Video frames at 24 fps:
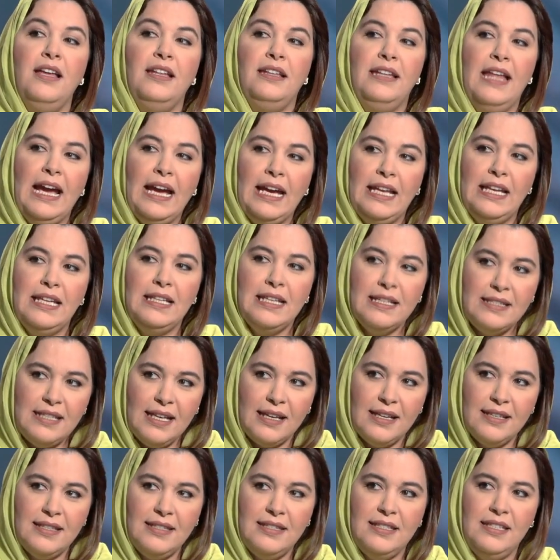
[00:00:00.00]
داخل
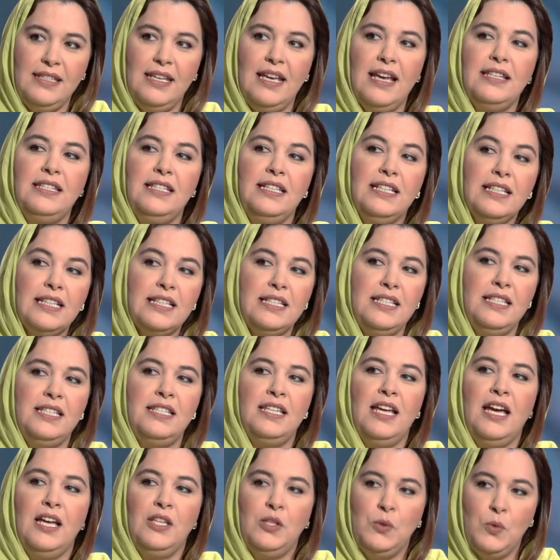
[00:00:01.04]
النسق السياسي
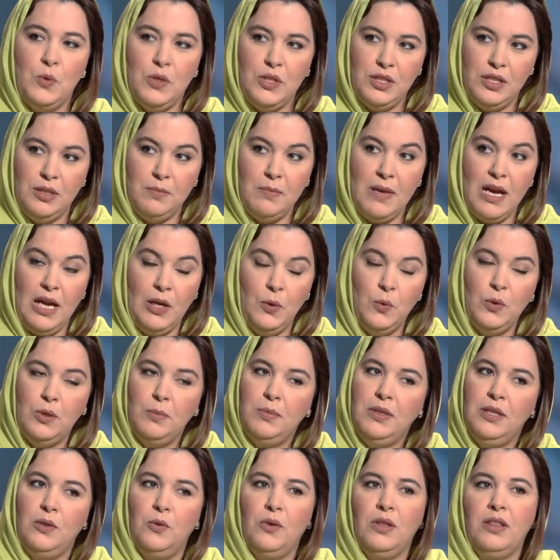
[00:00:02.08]
الاقتصادي والاجتماعي
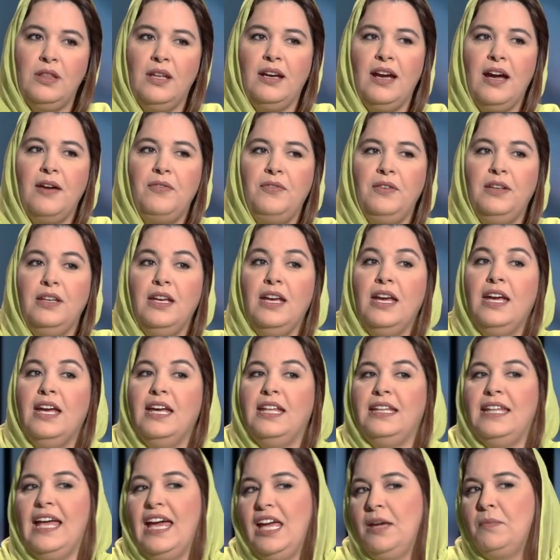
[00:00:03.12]
والبيئي والثقافي
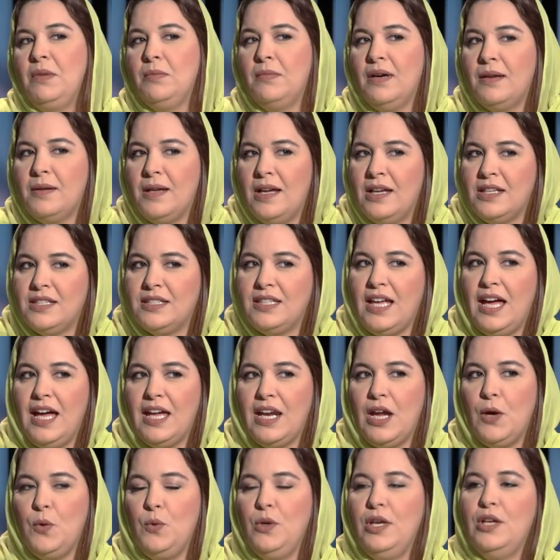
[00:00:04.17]
دائما المراه
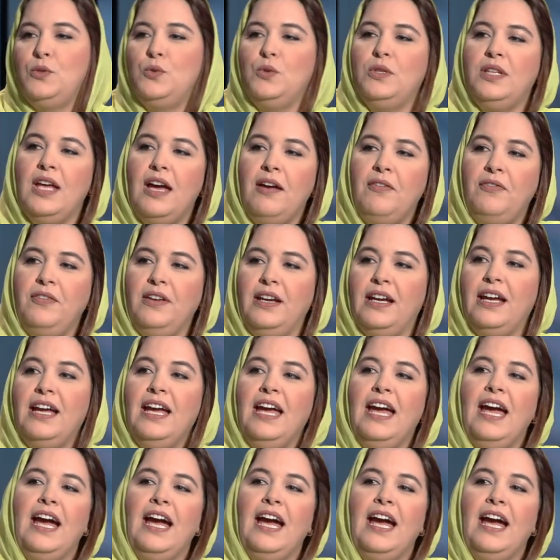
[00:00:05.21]
الصحراوية تدافع